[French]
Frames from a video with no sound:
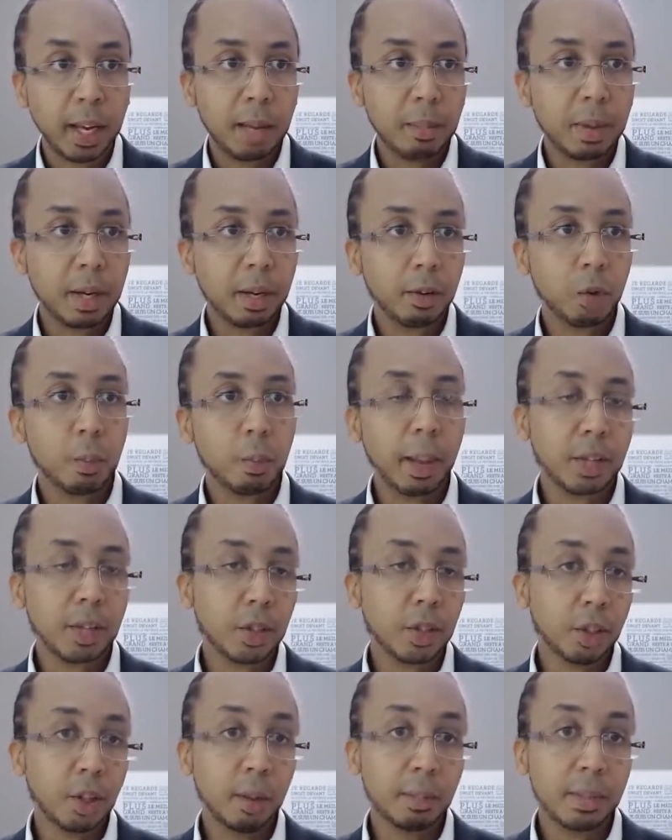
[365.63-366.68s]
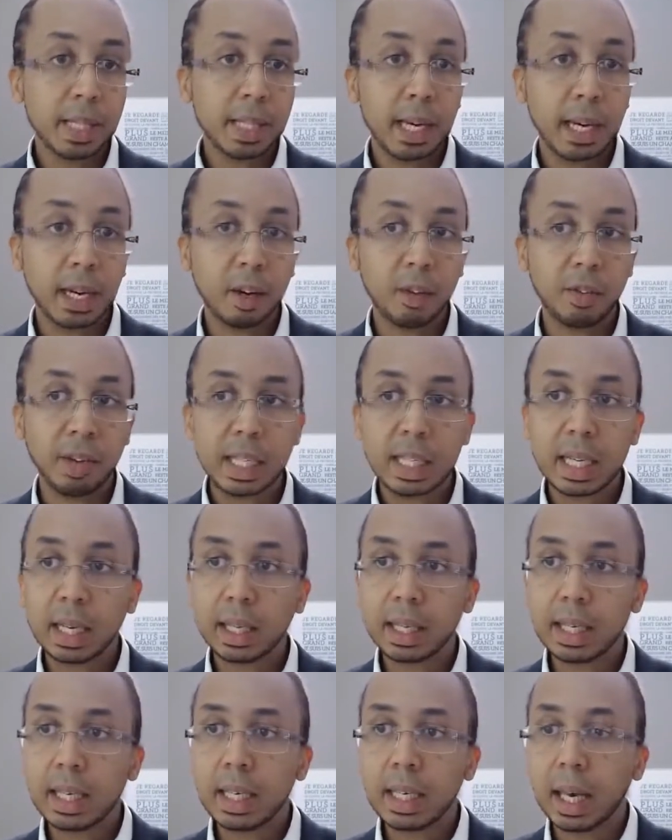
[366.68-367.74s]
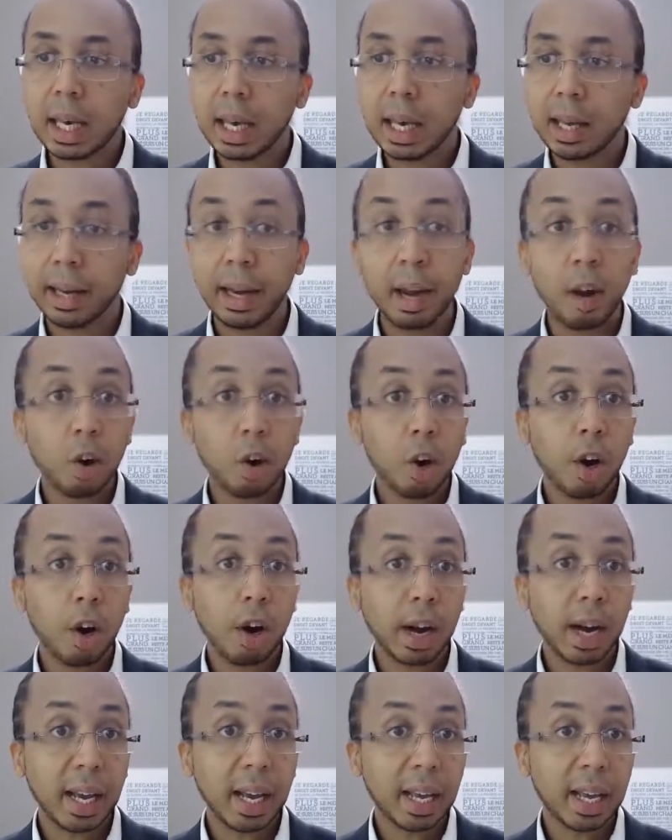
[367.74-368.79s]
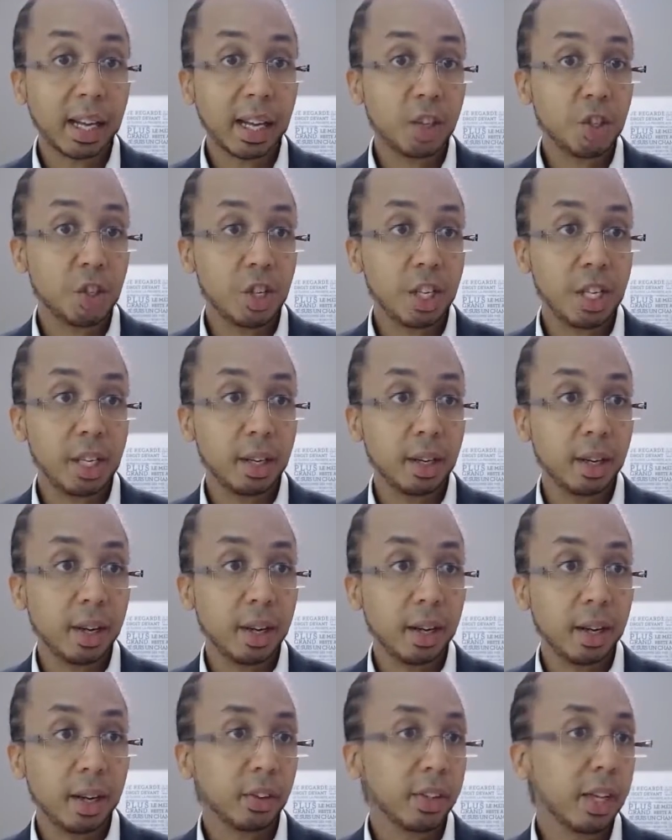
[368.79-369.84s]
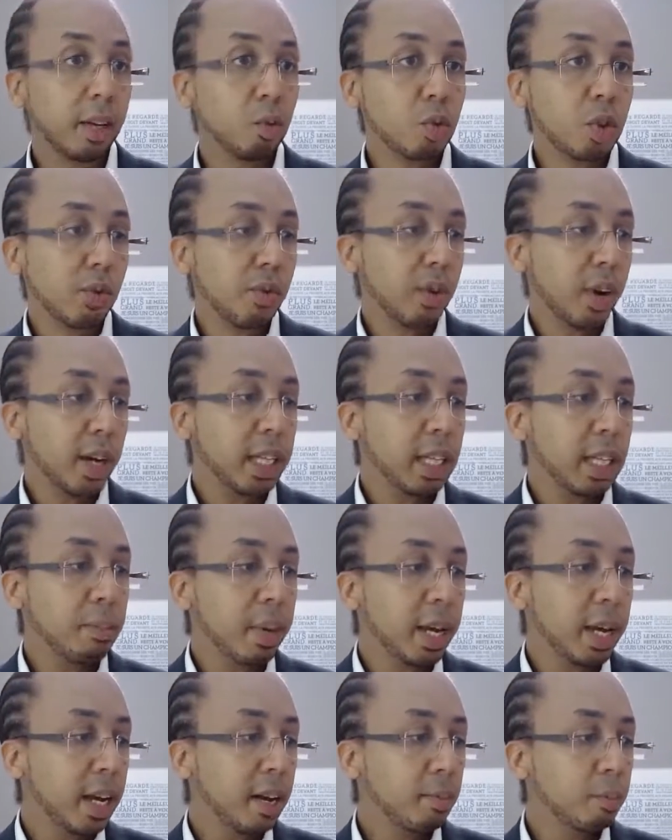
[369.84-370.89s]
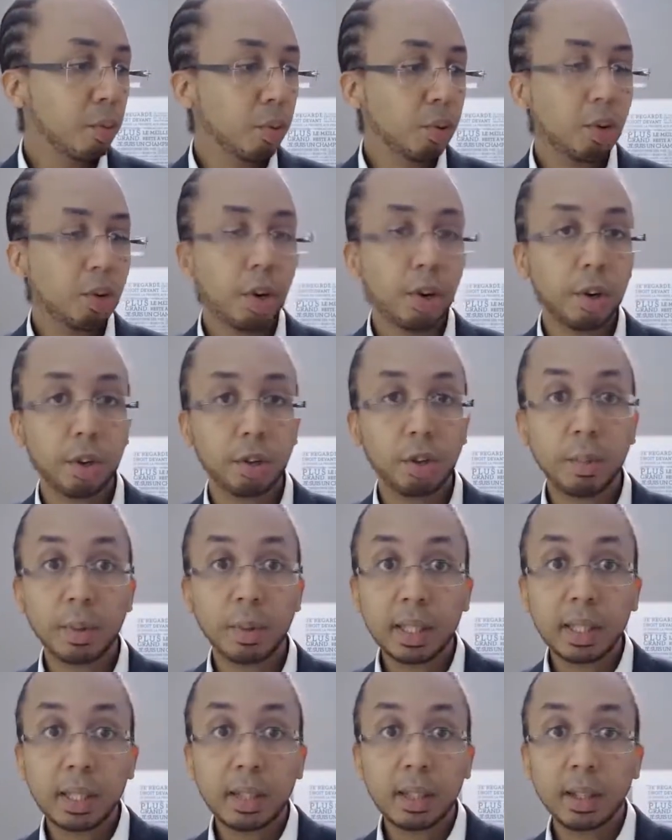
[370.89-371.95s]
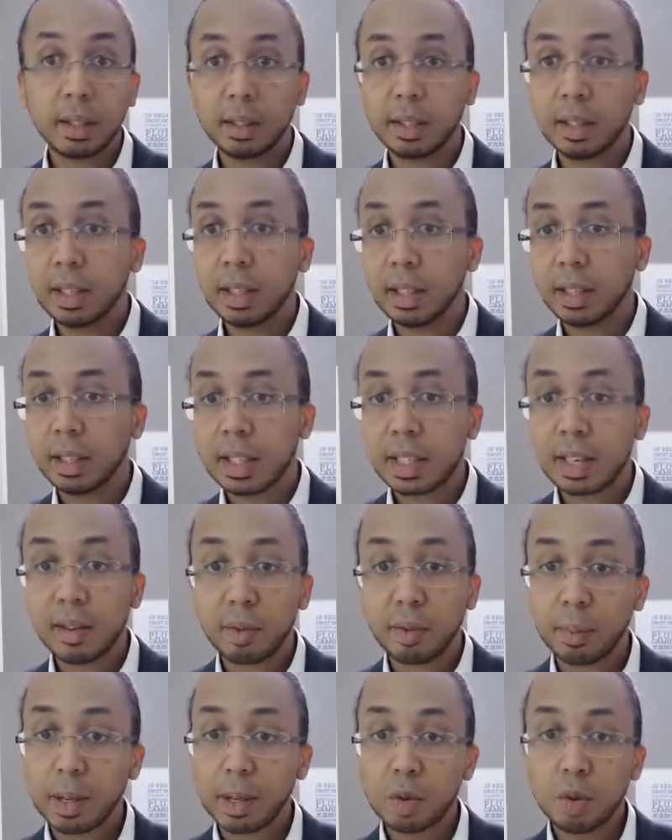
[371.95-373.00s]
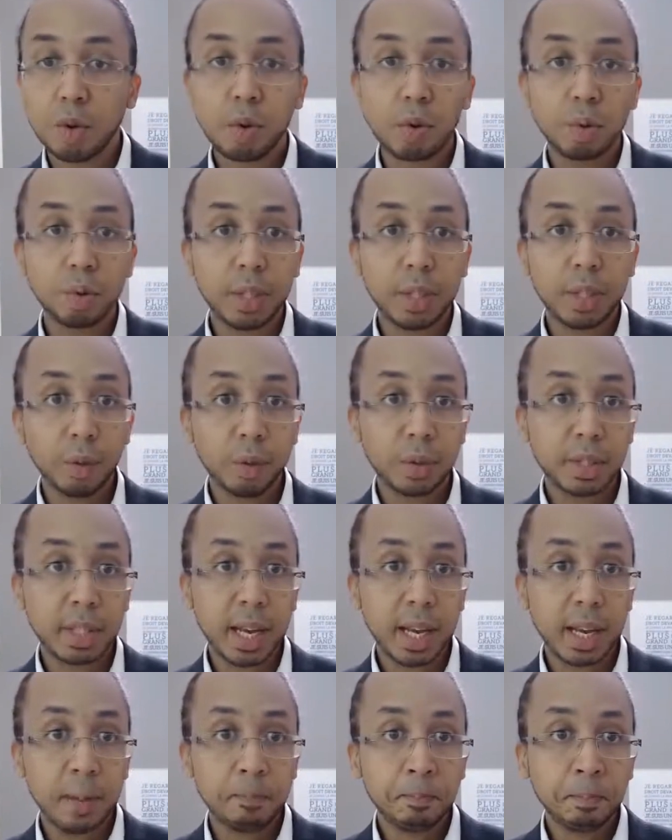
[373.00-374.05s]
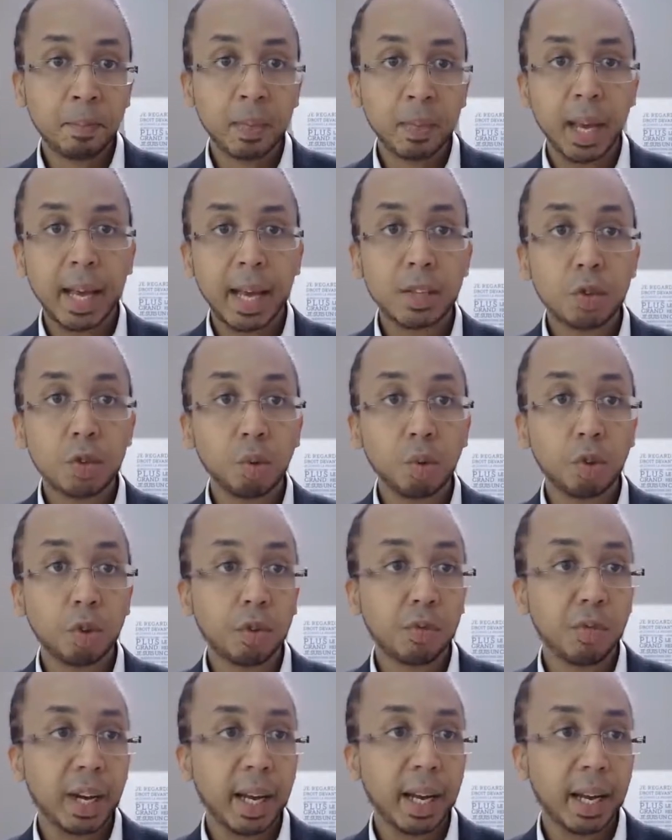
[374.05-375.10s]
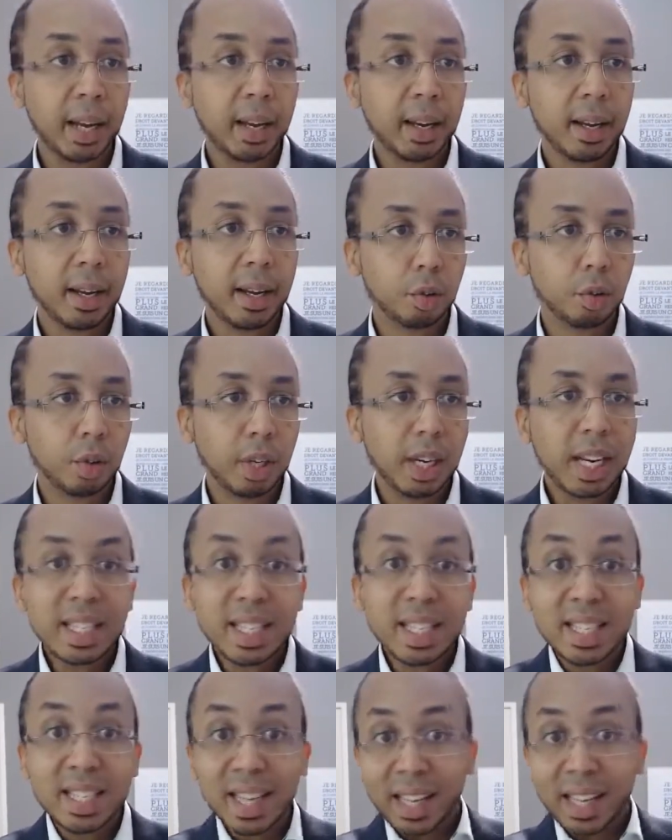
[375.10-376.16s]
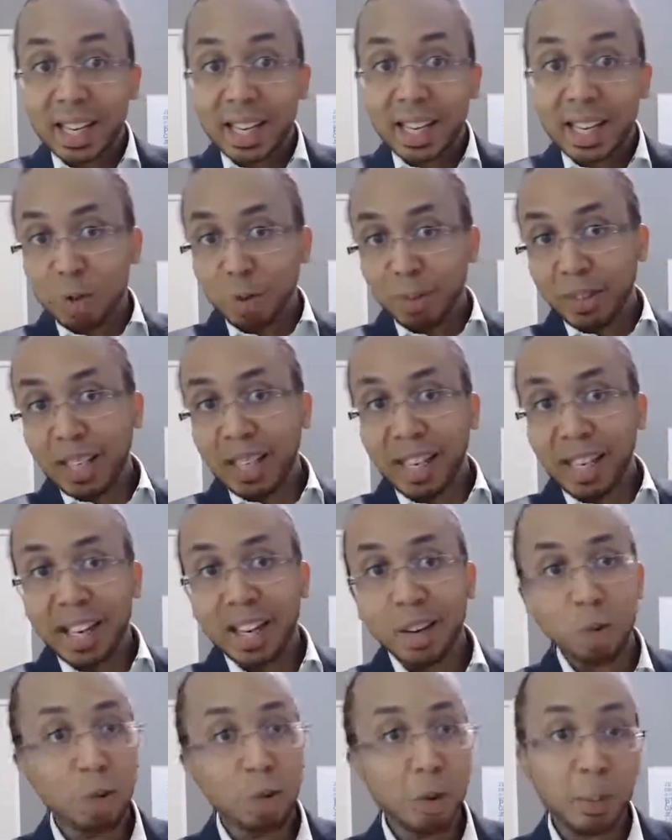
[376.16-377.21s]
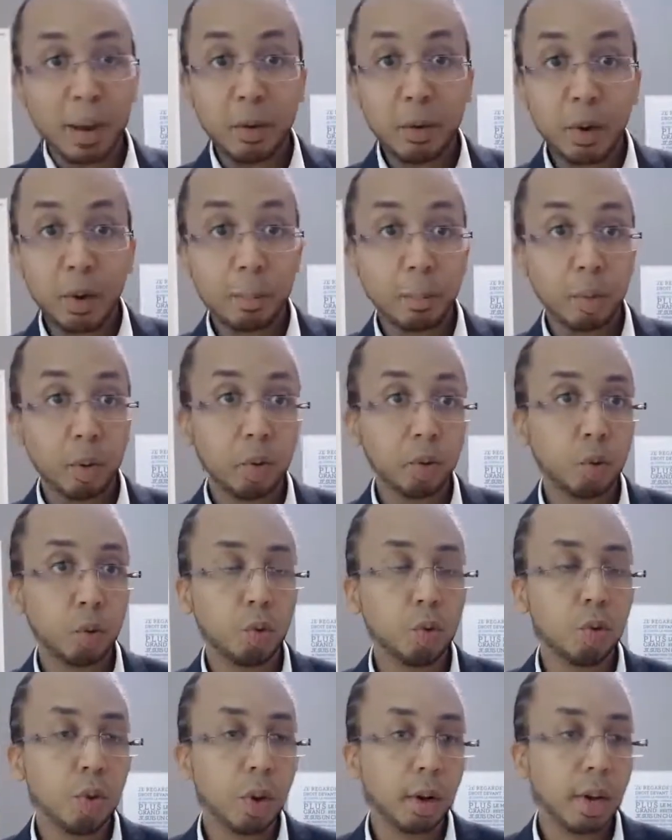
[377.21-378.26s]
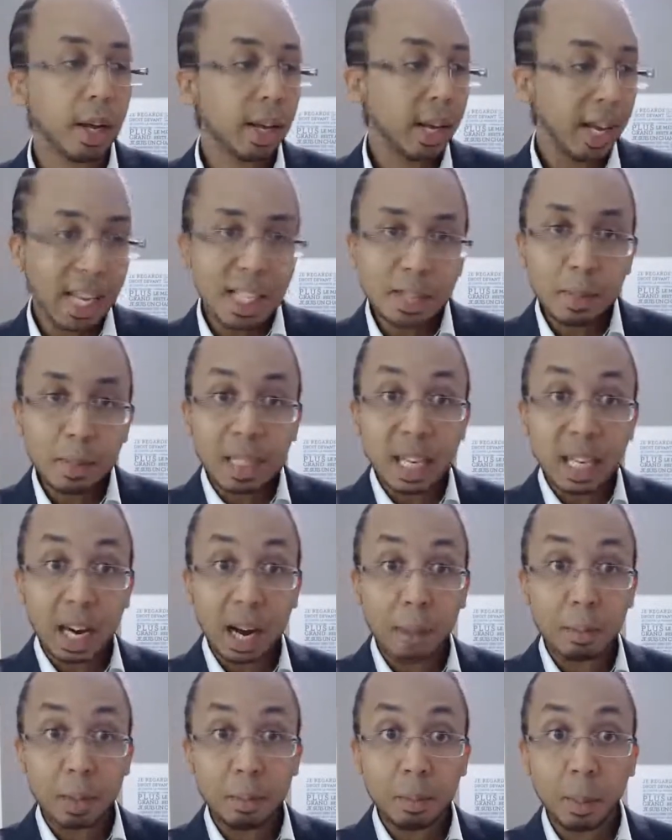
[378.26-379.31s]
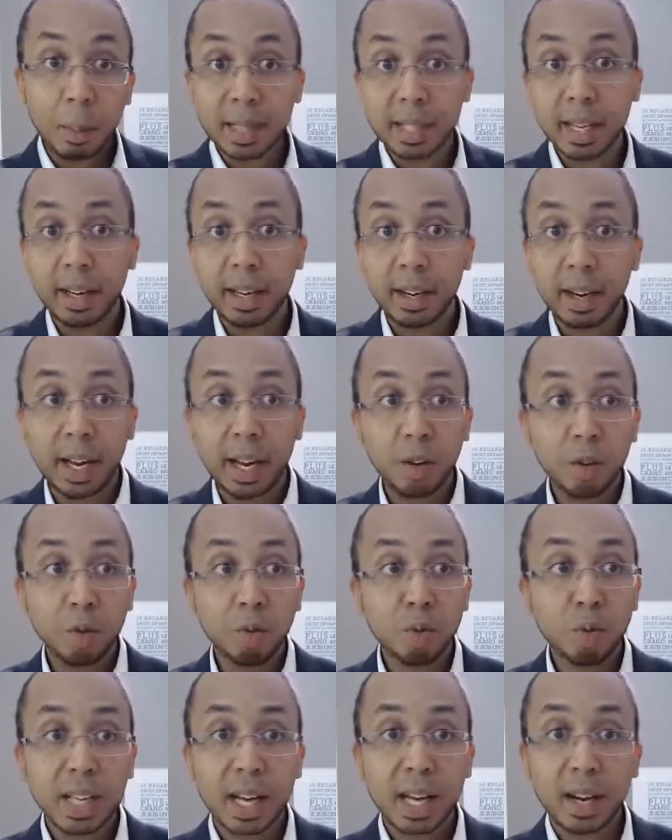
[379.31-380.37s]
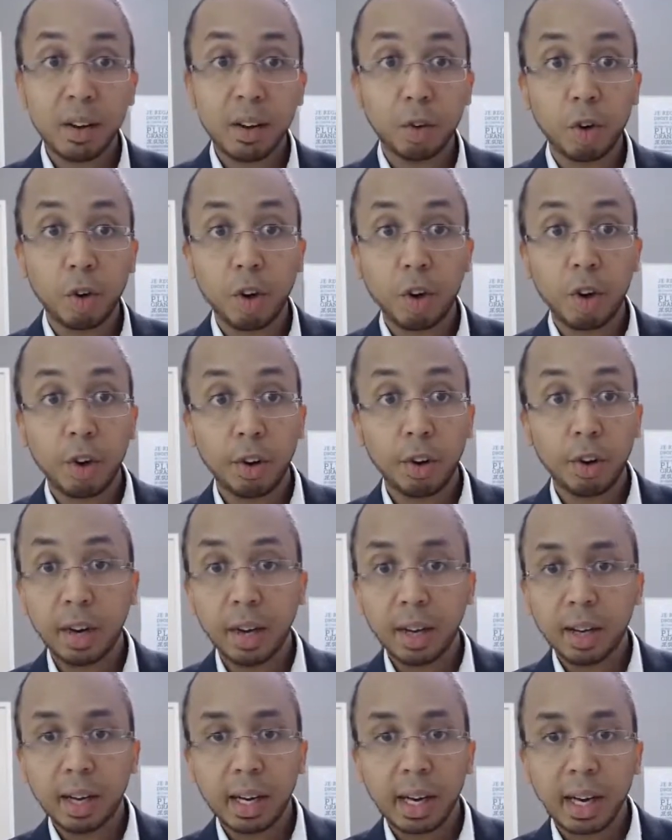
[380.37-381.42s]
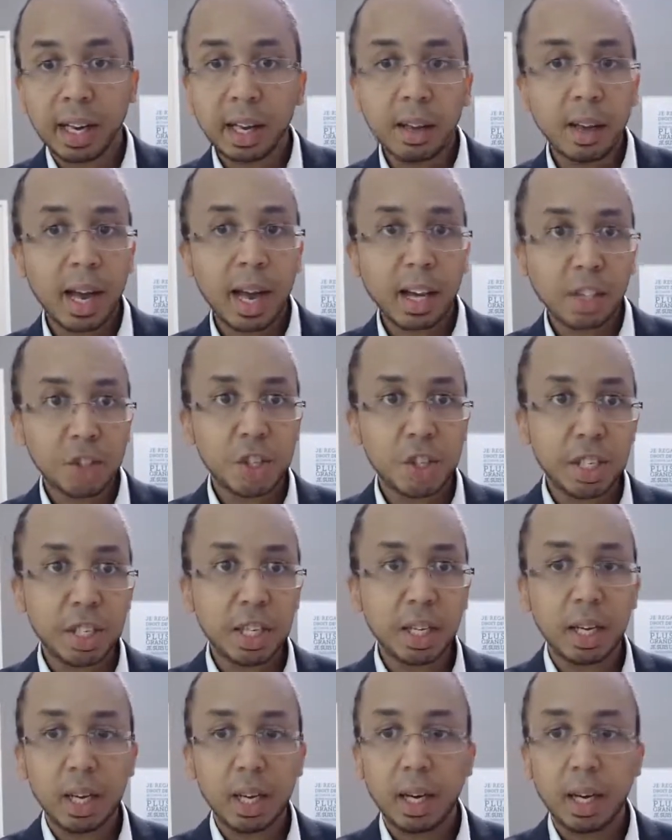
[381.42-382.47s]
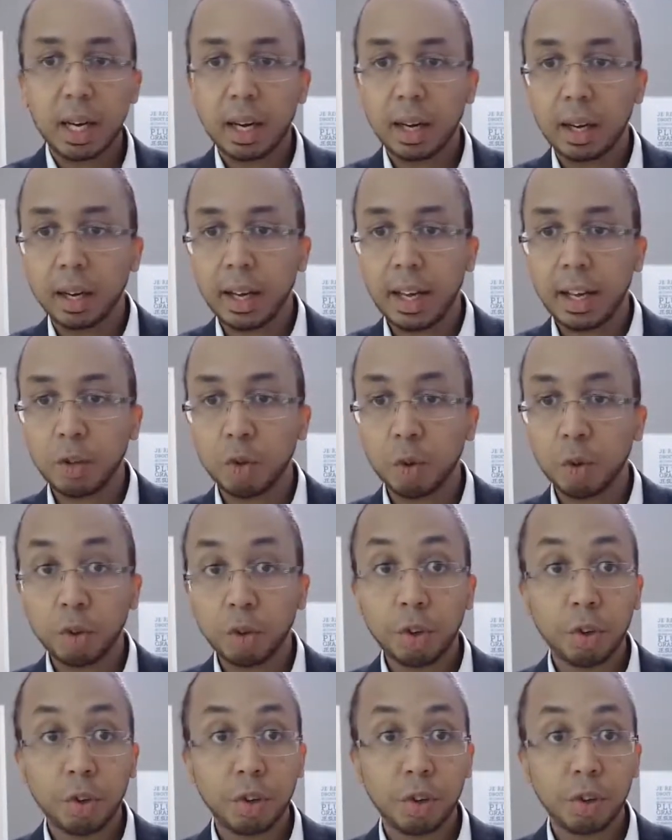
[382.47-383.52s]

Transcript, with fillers: Eh bien, une personne comme ça, on va dire, qui n'a encore rien acheté, quand elle nous envoie un email pour euh, demander euh, des, informations ou des conseils, est-ce qu'on devrait laisser sa question traîner ou ne pas lui répondre ou euh, l'expédier rapidement parce qu'elle ne nous a encore euh, rien acheté euh, et donc